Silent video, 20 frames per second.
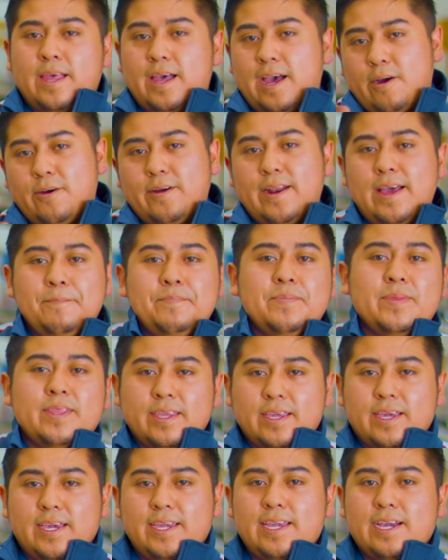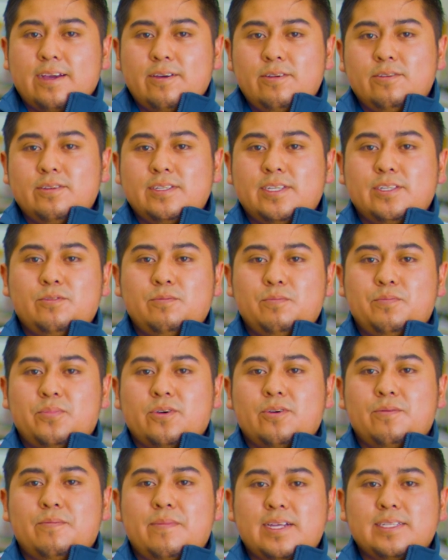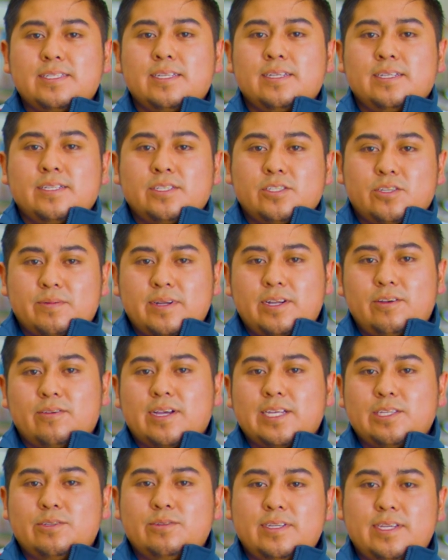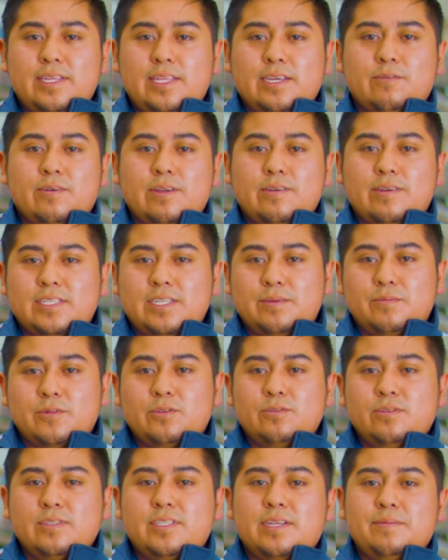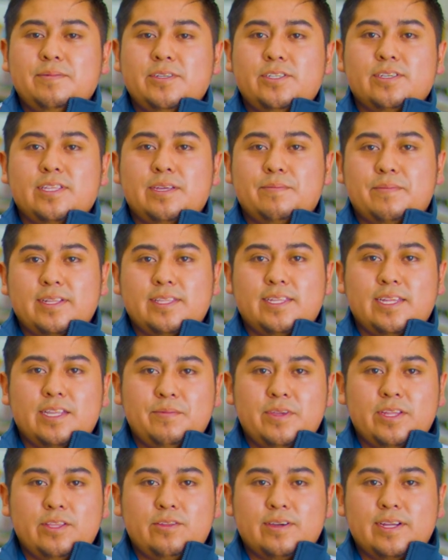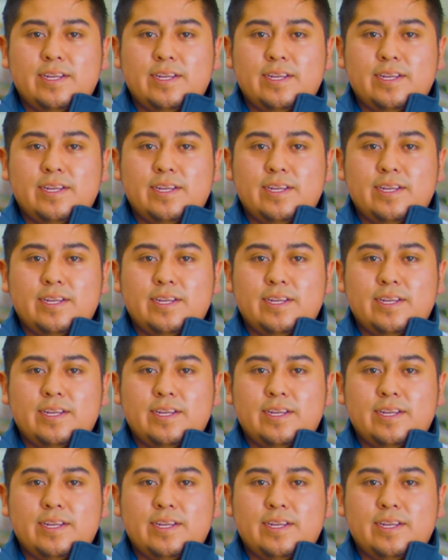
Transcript: Ahora que ya conoces un poco más sobre lo que sucede cuando hacemos un servicio de mantenimiento